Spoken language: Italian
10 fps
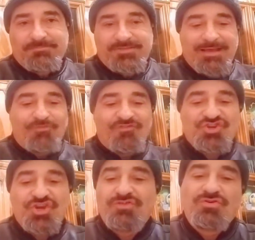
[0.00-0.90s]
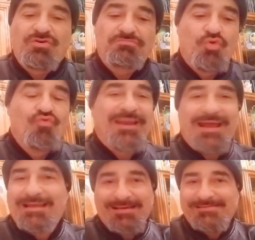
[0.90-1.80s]
stiamo facendo un
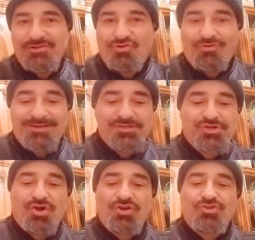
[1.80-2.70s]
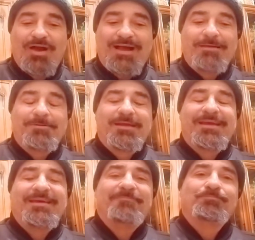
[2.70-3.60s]
gran casino come al solito anche
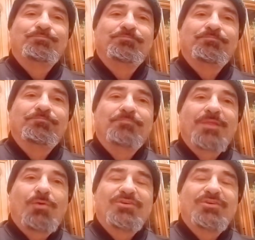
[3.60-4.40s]
perché mh,